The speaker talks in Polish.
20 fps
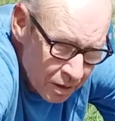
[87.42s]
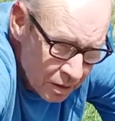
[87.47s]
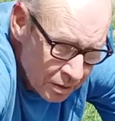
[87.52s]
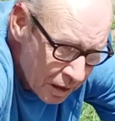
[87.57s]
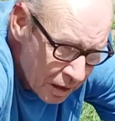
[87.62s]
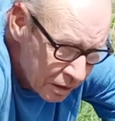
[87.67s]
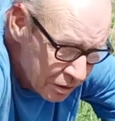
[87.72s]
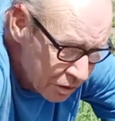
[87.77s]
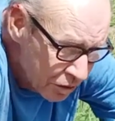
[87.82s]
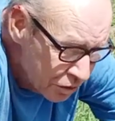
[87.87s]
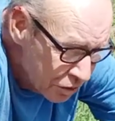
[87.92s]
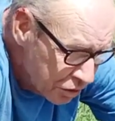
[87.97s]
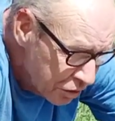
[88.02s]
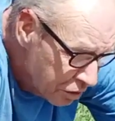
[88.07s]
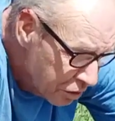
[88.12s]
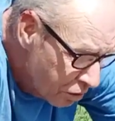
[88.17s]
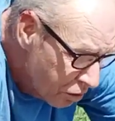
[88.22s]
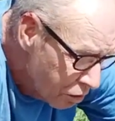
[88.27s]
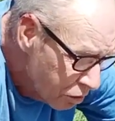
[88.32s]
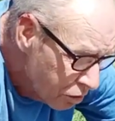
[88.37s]
No,
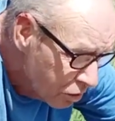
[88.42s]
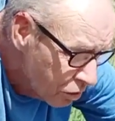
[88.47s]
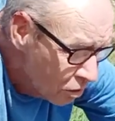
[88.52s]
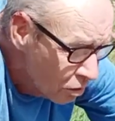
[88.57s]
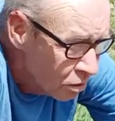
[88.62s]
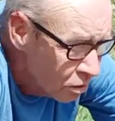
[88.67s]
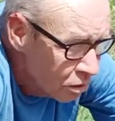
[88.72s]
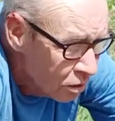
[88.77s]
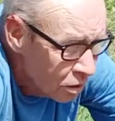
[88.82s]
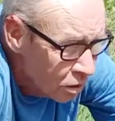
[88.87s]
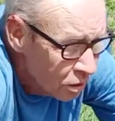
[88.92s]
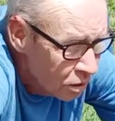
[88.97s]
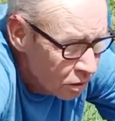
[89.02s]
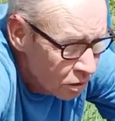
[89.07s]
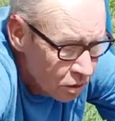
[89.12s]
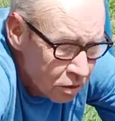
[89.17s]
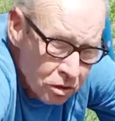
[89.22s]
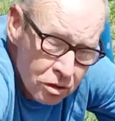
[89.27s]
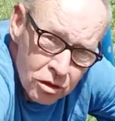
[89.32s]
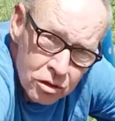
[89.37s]
mam nadzieję,
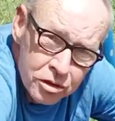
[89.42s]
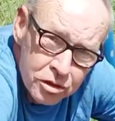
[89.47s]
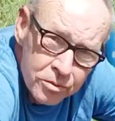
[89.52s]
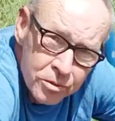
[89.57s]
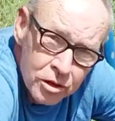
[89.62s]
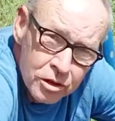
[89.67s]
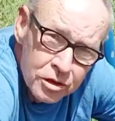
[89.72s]
Zbyniu,